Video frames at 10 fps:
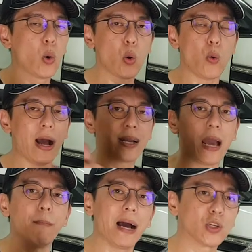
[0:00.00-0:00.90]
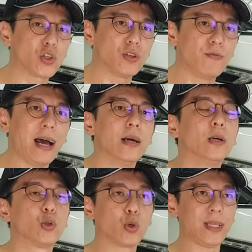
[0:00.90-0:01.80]
会往两旁释放，
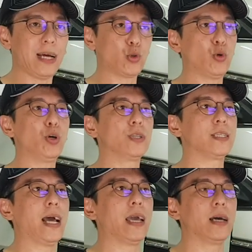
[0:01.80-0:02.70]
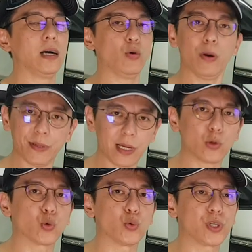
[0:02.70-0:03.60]
所以它做动起来呃会比较
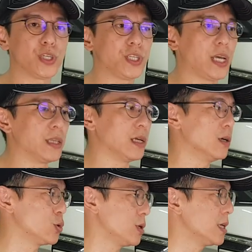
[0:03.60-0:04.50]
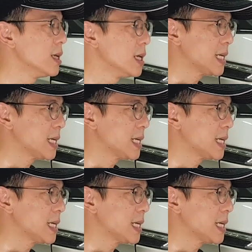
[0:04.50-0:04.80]
舒适一点点啊，所以